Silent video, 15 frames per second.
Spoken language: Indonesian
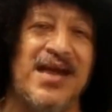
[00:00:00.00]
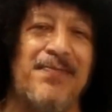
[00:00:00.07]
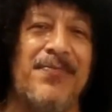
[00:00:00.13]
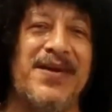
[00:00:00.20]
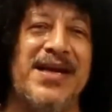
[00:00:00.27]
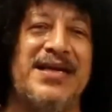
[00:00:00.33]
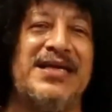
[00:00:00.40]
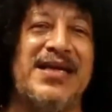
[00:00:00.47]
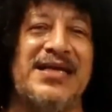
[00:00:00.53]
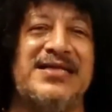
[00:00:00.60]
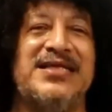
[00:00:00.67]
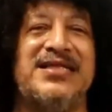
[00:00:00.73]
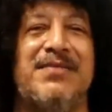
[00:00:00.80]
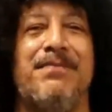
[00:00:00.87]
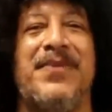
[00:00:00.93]
Jangan pernah
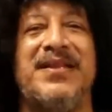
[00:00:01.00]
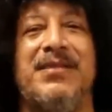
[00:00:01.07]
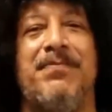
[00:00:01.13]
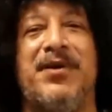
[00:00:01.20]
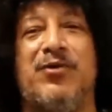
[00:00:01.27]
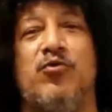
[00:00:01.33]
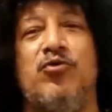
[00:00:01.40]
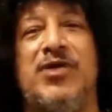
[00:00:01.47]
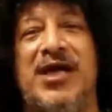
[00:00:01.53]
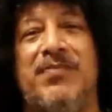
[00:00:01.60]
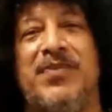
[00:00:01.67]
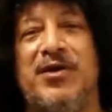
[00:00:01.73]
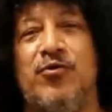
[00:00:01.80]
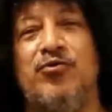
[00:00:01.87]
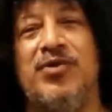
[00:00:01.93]
dikasih tempat nih
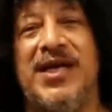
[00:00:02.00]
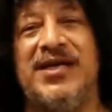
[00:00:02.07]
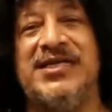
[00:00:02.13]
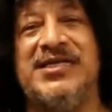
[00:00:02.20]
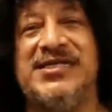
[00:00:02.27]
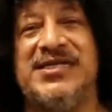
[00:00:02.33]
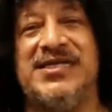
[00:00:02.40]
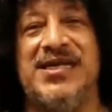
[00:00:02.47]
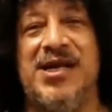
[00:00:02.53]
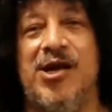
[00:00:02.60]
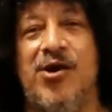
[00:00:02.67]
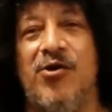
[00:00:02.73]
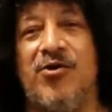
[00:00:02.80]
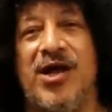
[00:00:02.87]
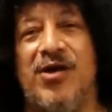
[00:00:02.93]
begundal-begundal ini
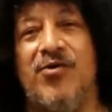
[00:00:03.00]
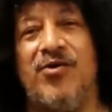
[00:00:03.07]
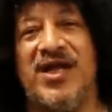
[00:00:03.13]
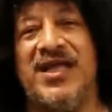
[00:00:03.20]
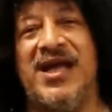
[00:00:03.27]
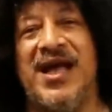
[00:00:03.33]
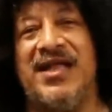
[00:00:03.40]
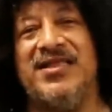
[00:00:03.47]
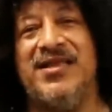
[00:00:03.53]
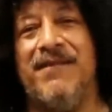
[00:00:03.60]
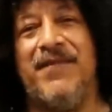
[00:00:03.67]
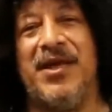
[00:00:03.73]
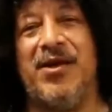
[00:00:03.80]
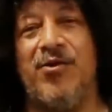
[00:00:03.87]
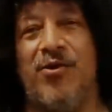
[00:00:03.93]
orang-orang yang
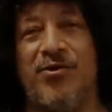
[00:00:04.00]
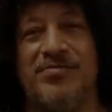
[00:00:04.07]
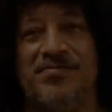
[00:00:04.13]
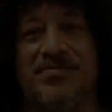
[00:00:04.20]
hatinya bengkok.